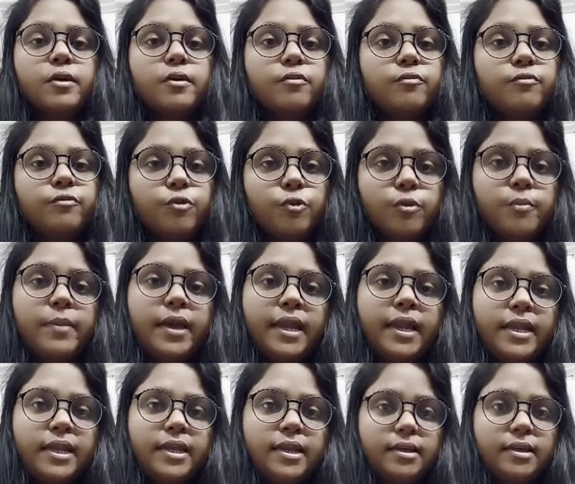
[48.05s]
वो मैंने
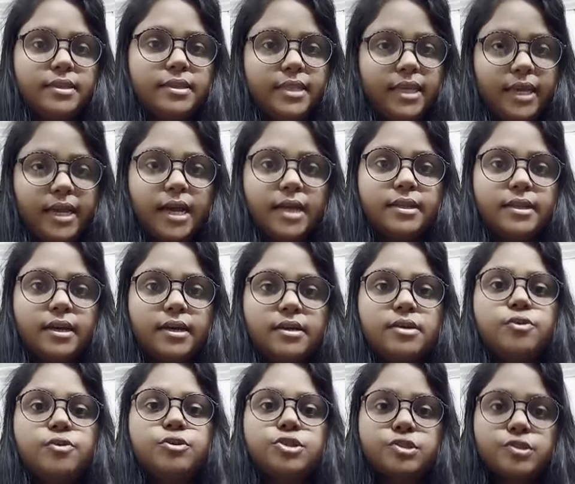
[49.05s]
देखा था
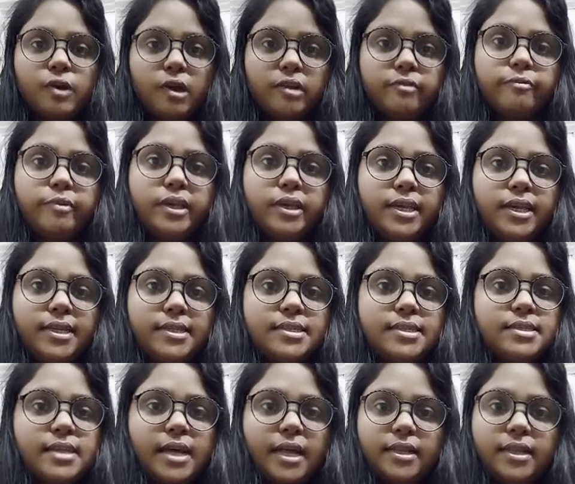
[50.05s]
कुछ सॉल्व भी किए थे
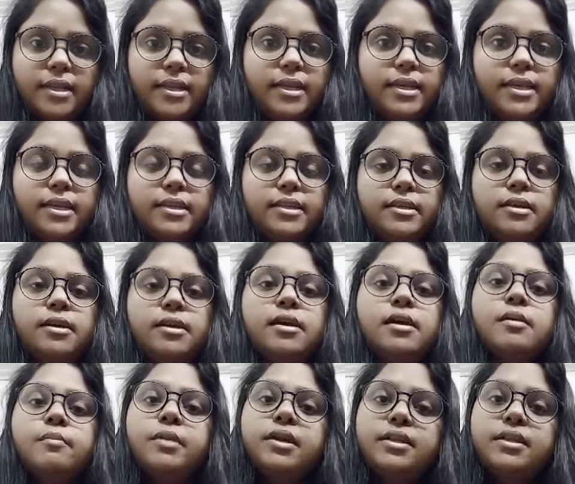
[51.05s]
ज़्यादा नहीं किए थे
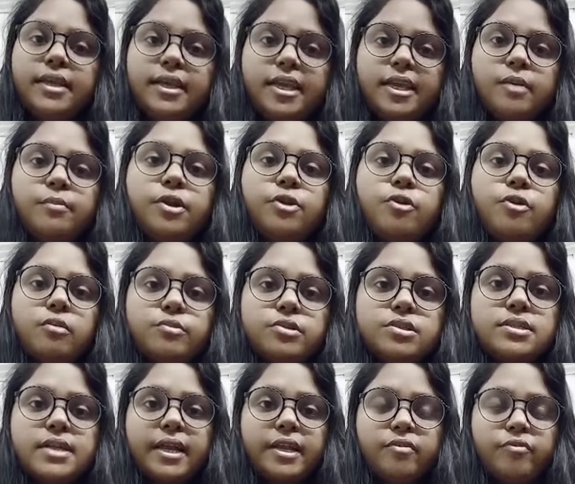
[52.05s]
बट देखे मैंने ऑलमोस्ट
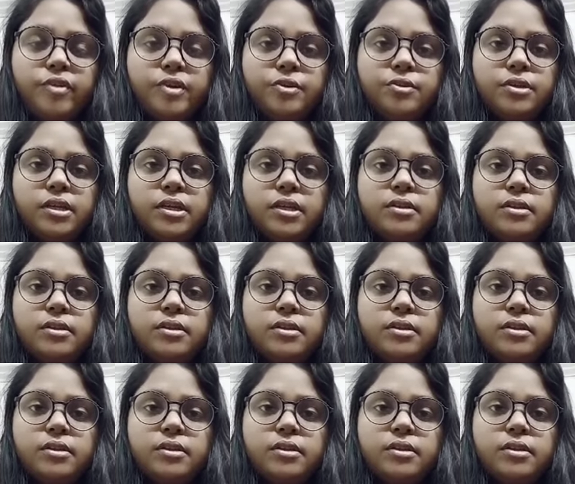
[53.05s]
सारे वीडियो थे